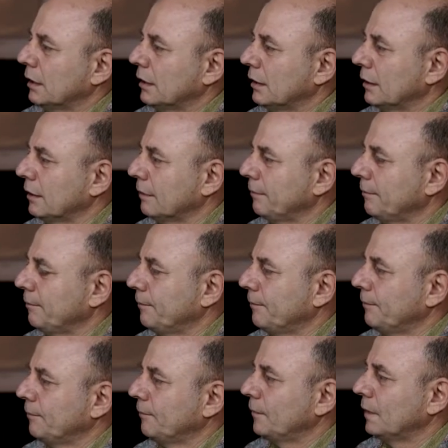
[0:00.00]

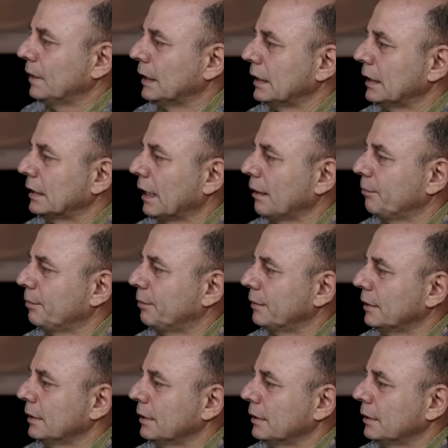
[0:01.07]
Ähm, ich, hab,
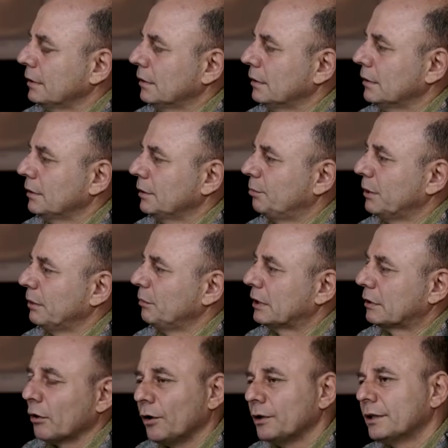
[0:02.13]
ich bin
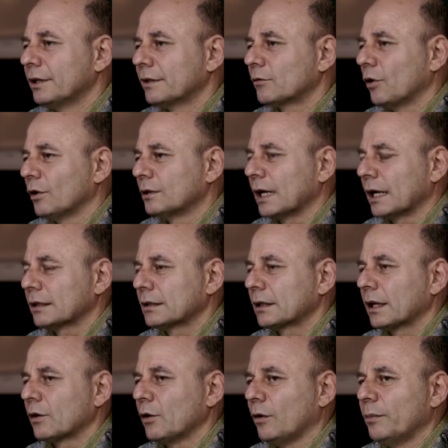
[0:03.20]
mit Leuten in Kontakt
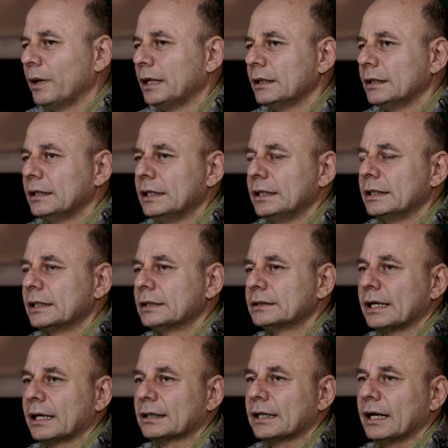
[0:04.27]
gekommen, die
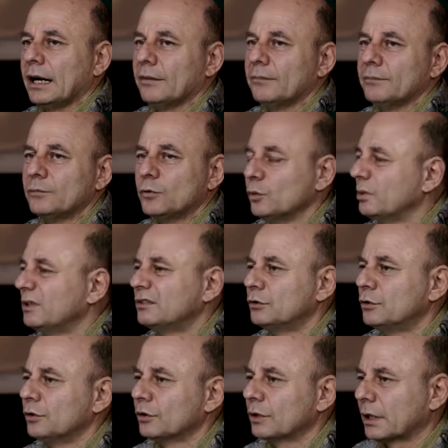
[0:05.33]
gesagt haben, du bist
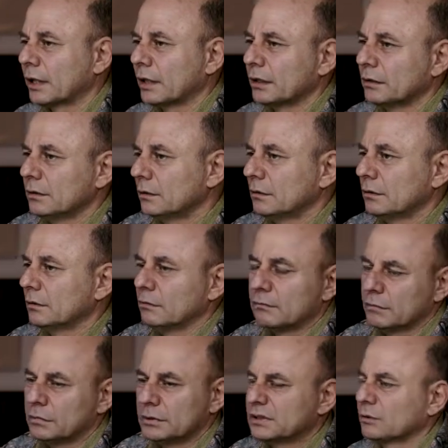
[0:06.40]
Türke.
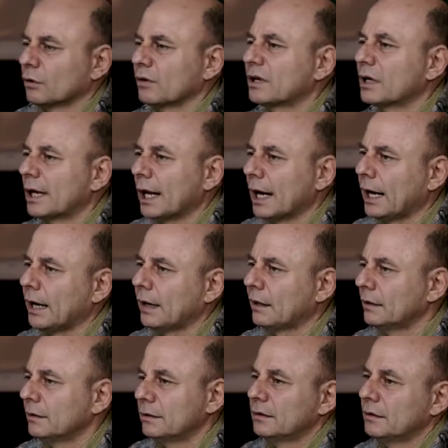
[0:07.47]
Ist doch
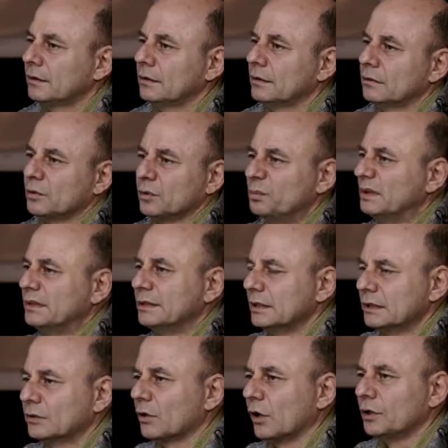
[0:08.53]
klar, du bist
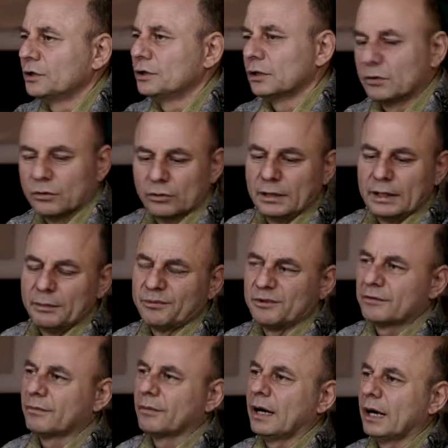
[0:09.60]
nicht Deutsche. Du
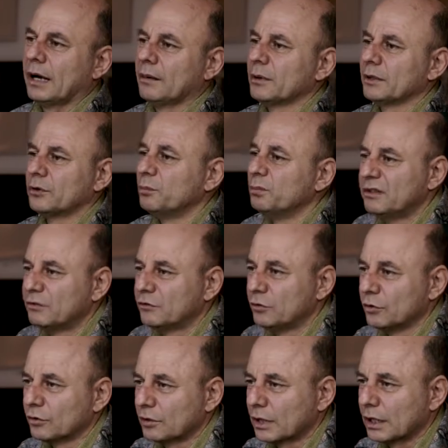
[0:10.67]
lebst zwar, aber du bist
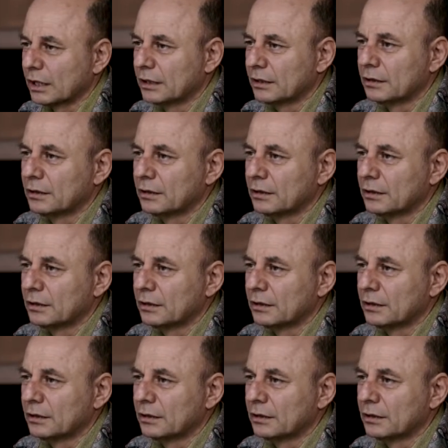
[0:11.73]
Türke.